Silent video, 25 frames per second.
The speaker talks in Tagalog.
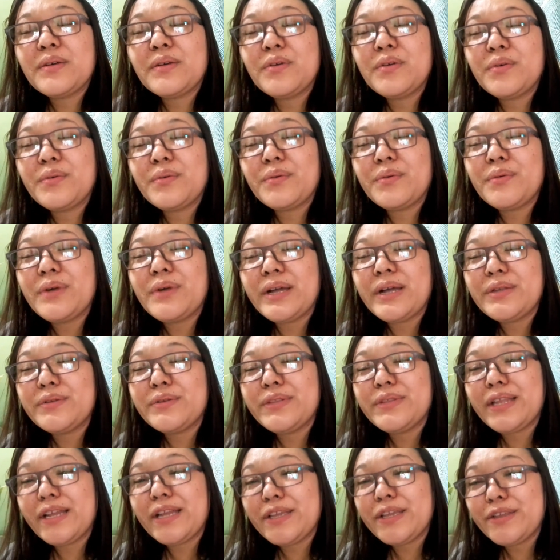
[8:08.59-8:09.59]
kung, kung ano
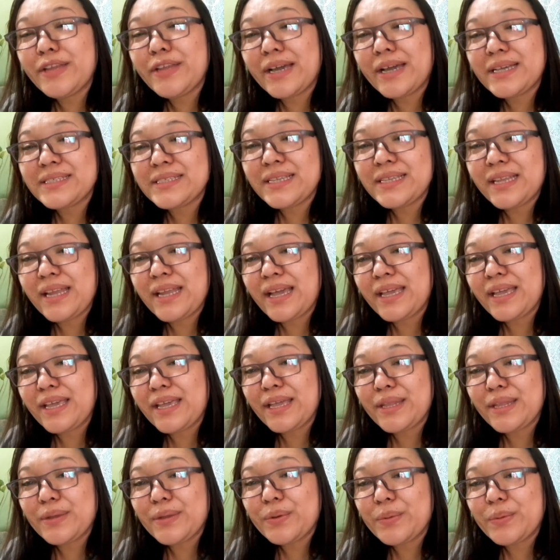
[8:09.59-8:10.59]
na lang yung
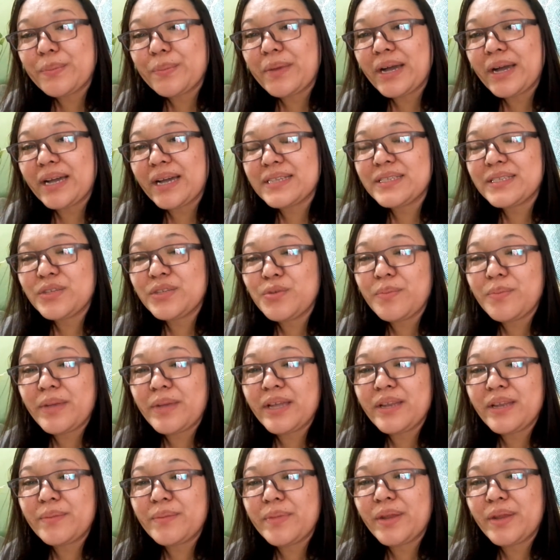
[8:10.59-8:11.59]
nakasanayan ko ba. Kasi
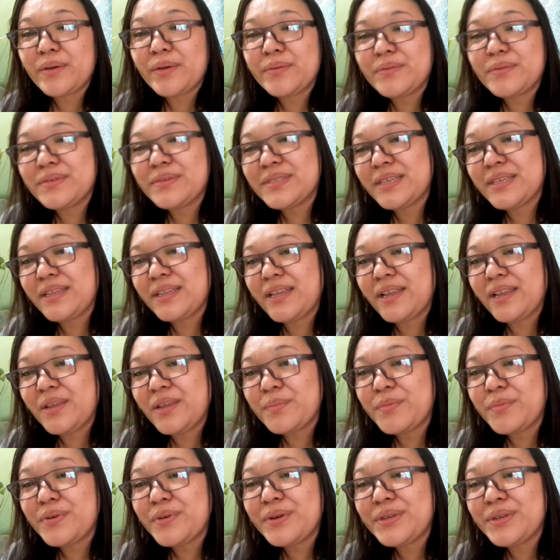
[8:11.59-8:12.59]
dumaan naman ako dun sa
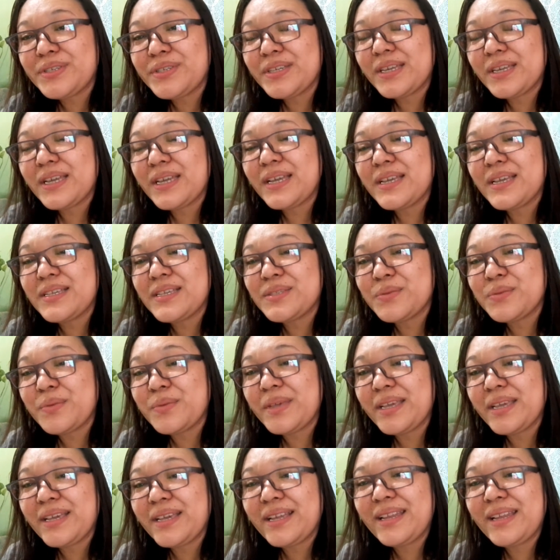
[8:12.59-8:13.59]
daily purchase,
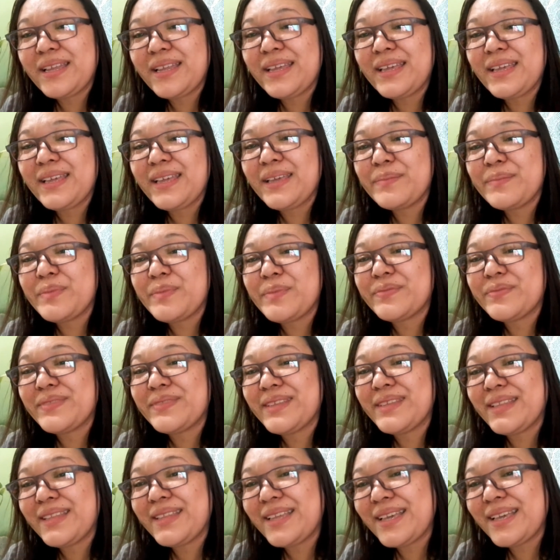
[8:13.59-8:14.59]
weekly,
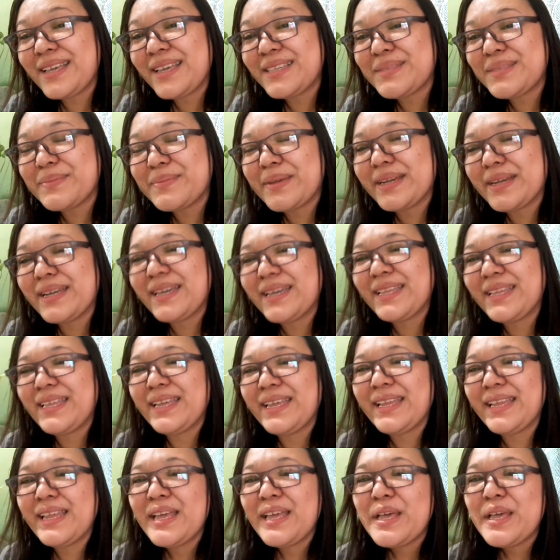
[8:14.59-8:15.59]
15 days, mga
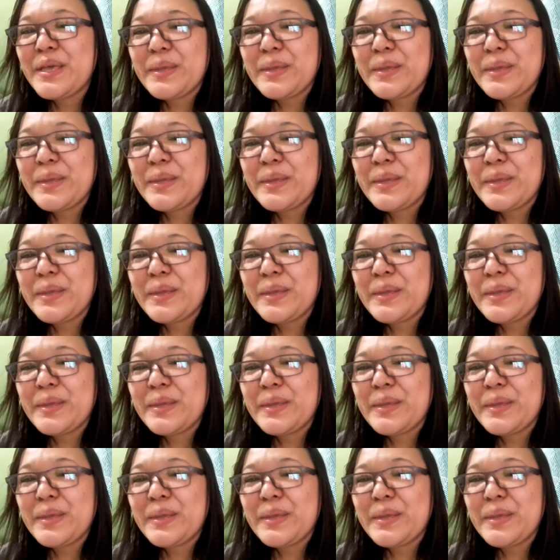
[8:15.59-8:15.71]
ganyan.